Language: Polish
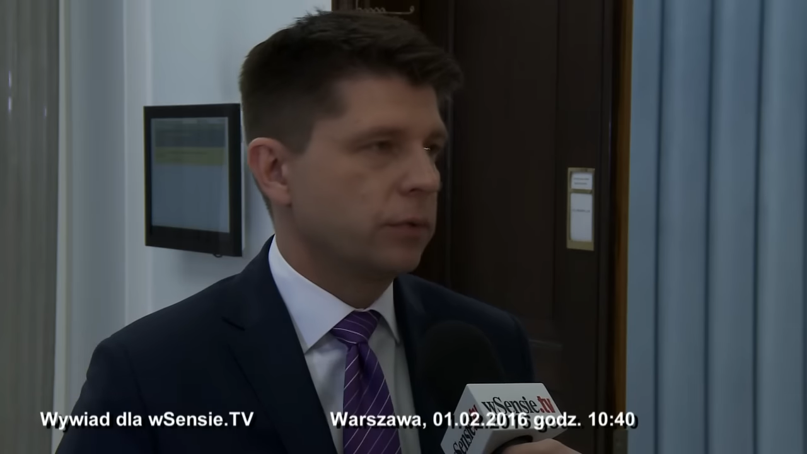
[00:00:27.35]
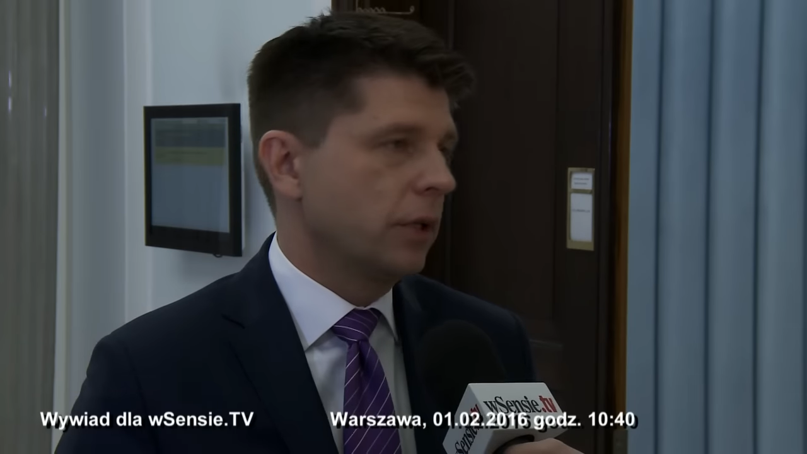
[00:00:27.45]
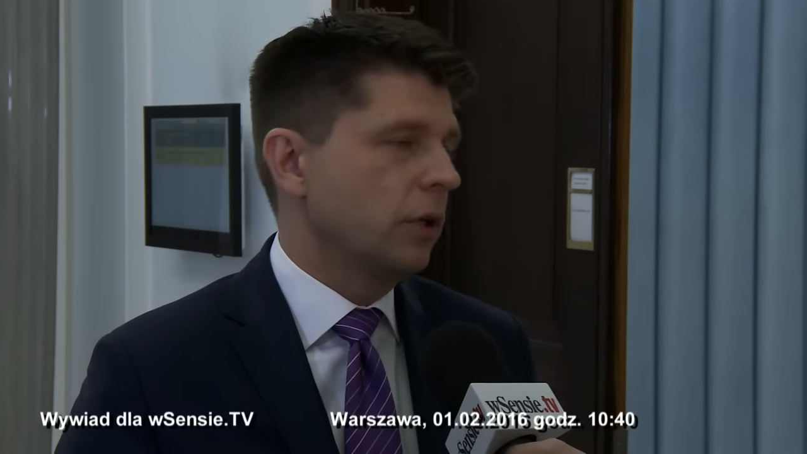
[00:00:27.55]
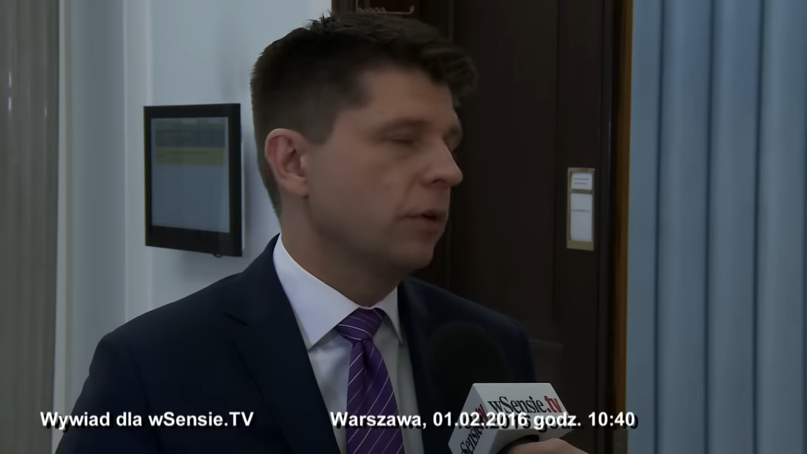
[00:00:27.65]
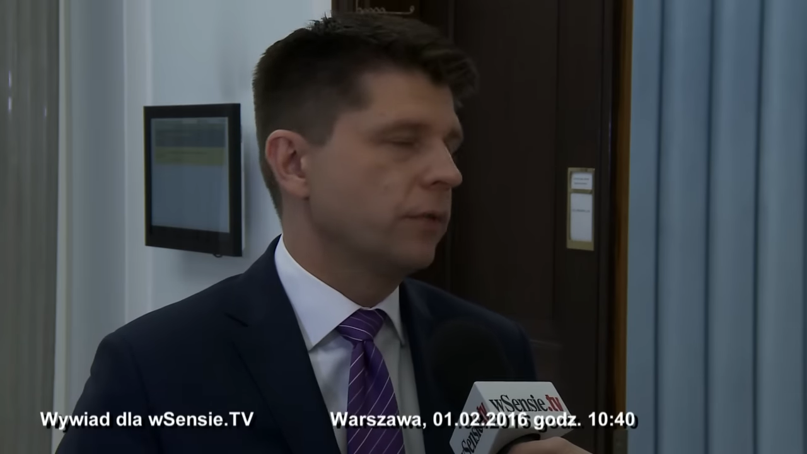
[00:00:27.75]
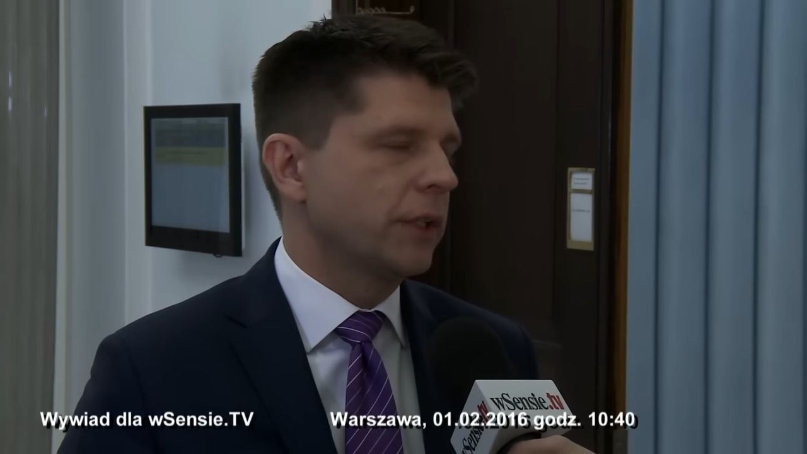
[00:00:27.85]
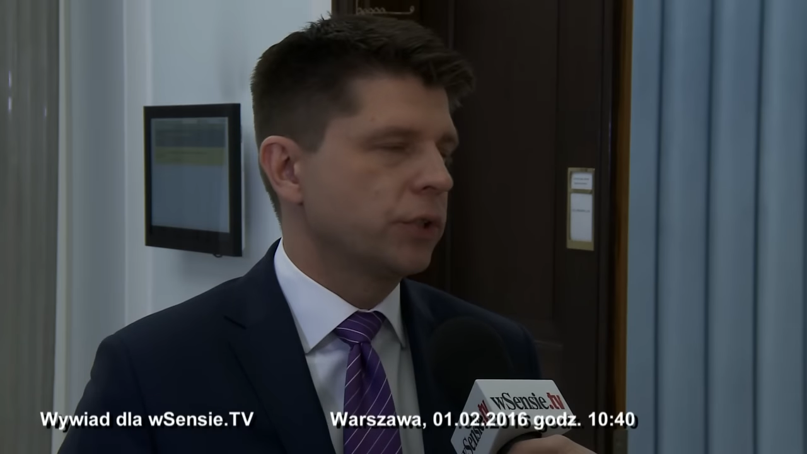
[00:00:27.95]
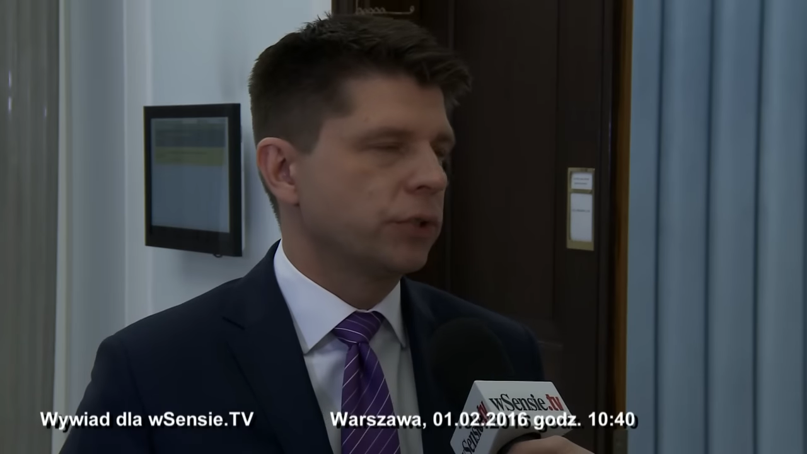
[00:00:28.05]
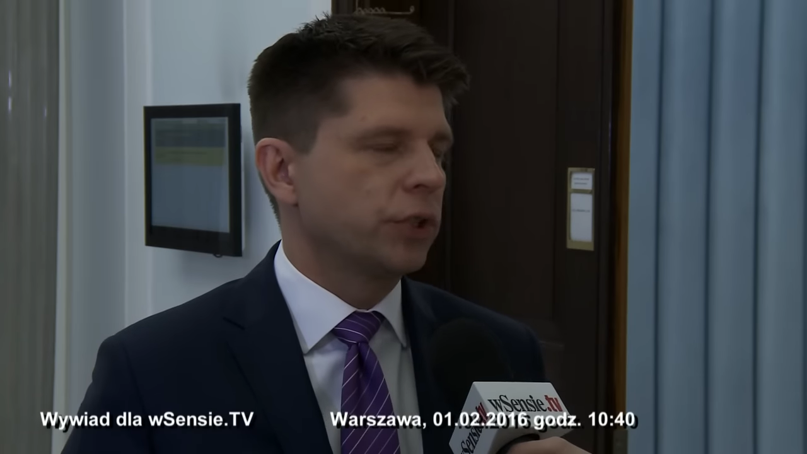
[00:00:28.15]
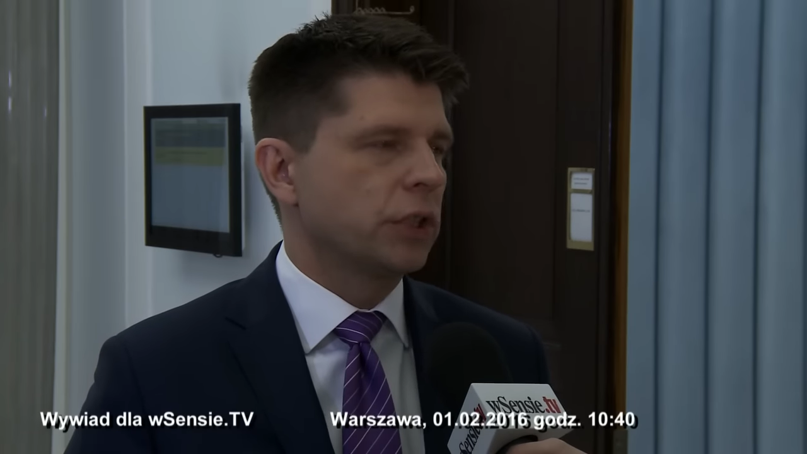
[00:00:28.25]
którego w
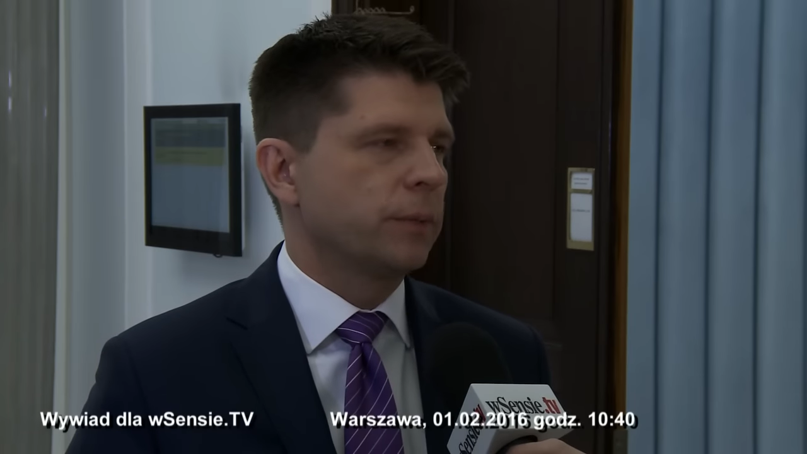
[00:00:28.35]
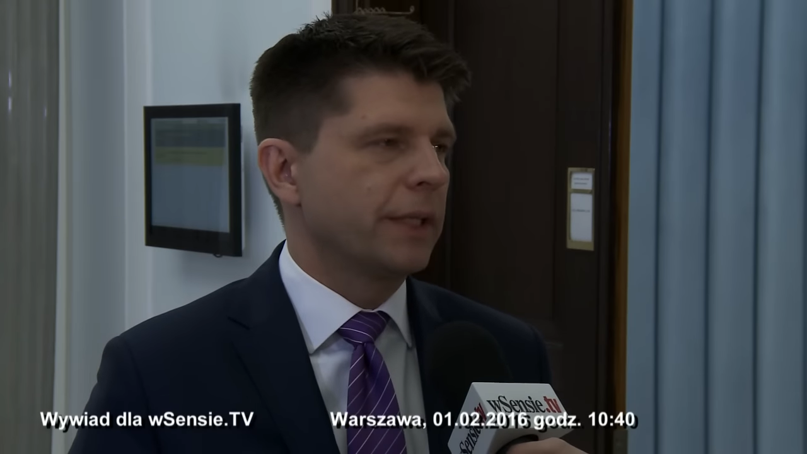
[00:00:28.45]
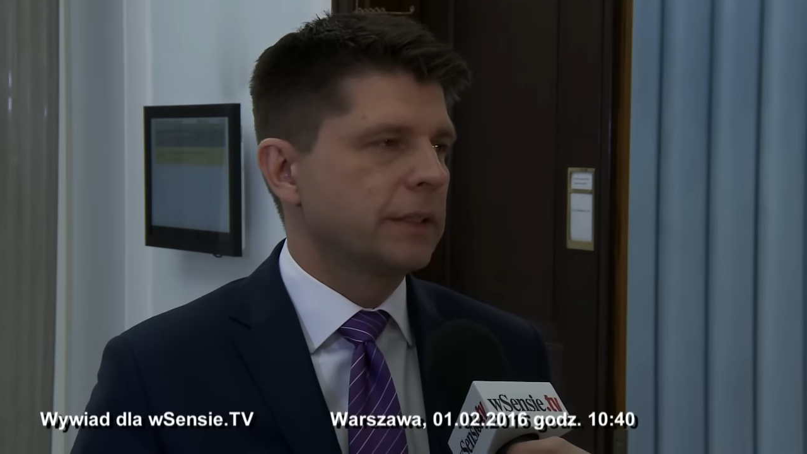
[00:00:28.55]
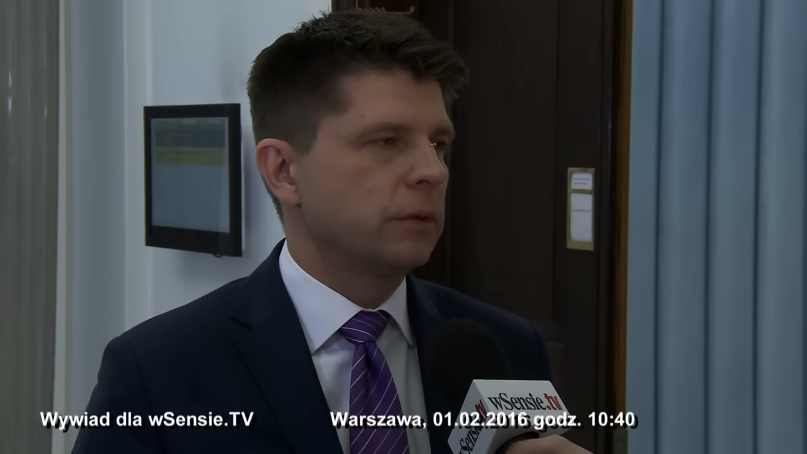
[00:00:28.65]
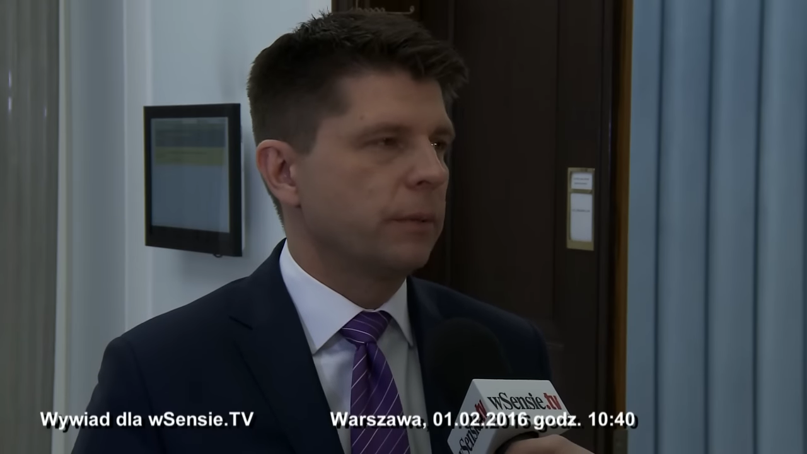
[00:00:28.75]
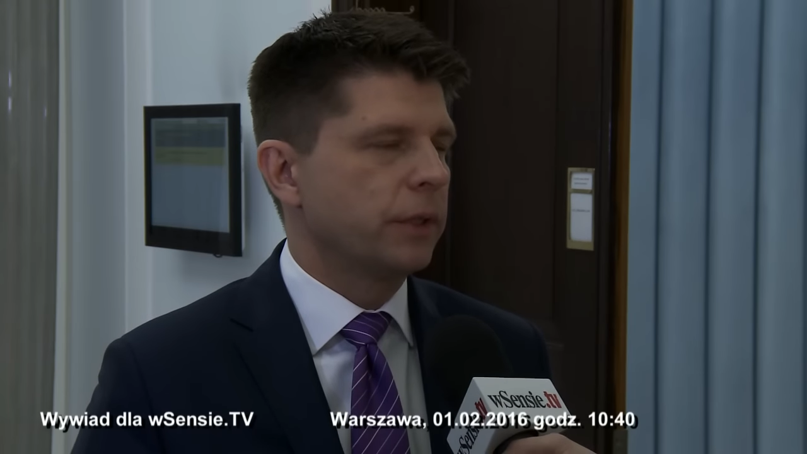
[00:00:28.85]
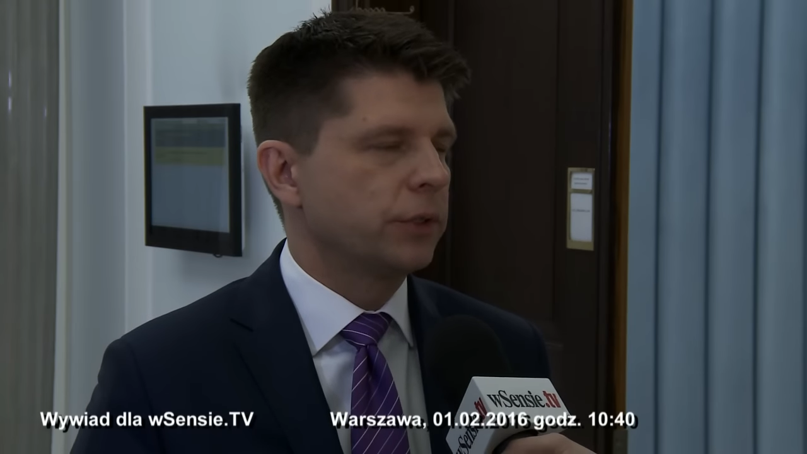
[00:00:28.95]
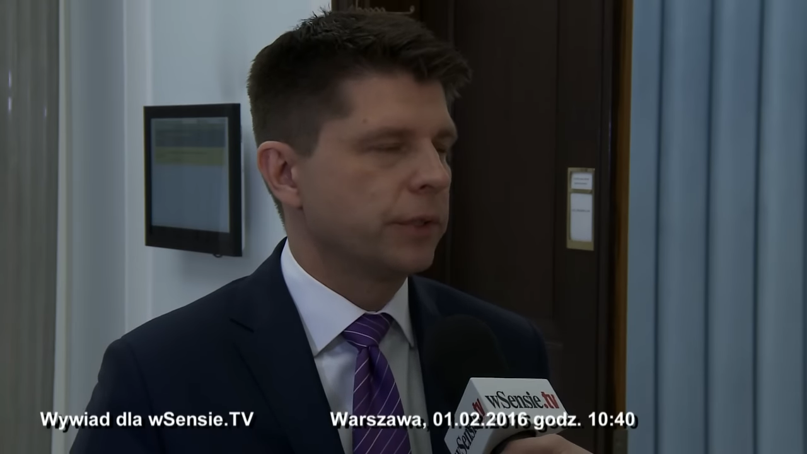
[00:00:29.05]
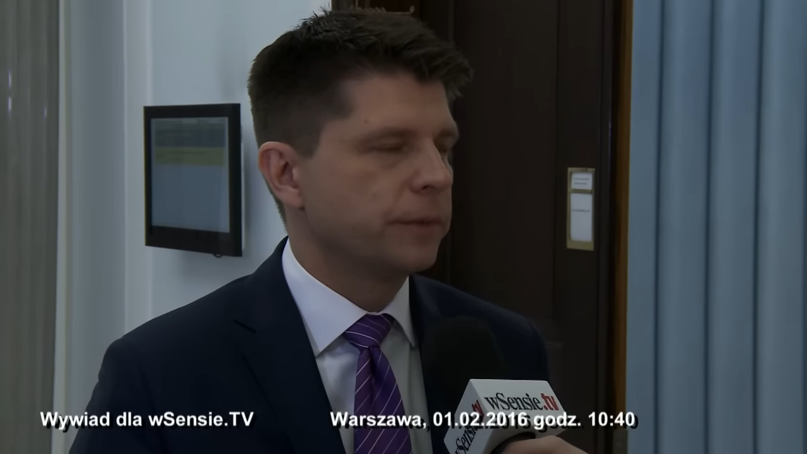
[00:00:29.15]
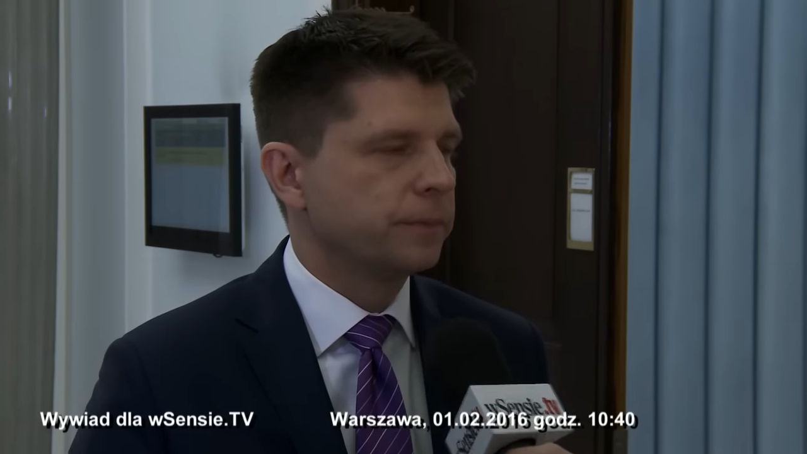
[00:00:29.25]
2017 nie
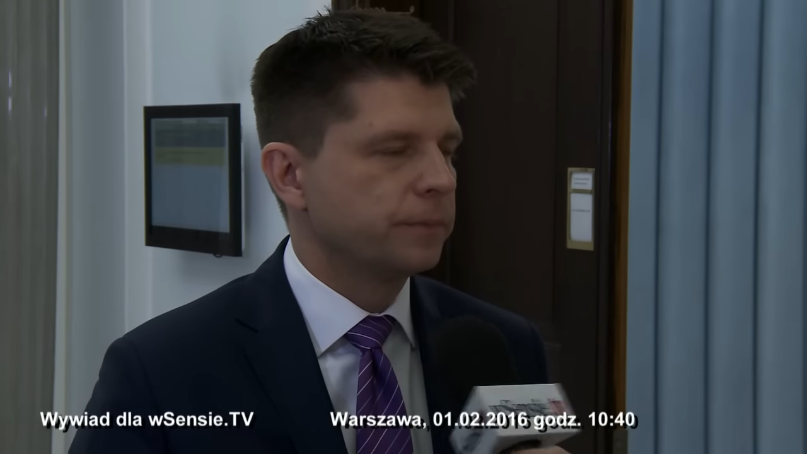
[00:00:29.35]
będzie.